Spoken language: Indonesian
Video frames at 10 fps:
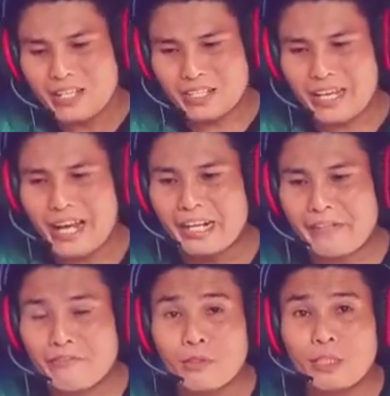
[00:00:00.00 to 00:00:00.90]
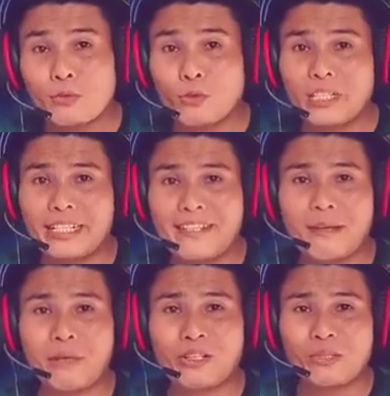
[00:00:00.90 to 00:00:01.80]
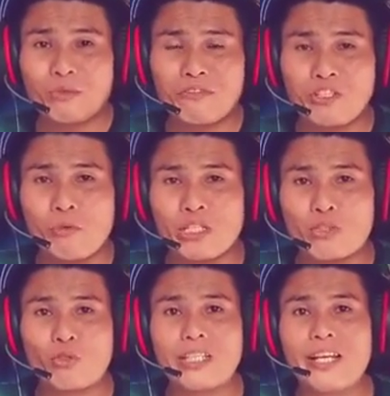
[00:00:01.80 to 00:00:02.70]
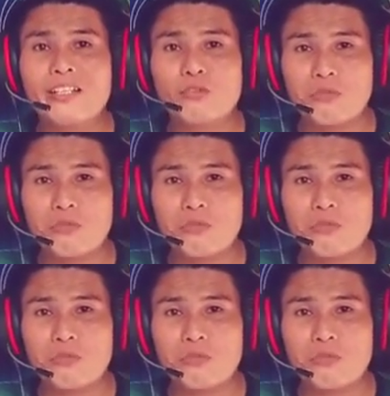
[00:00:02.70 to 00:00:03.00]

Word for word: Saya Arif Gula undur diri sampai ketemu di video berikutnya.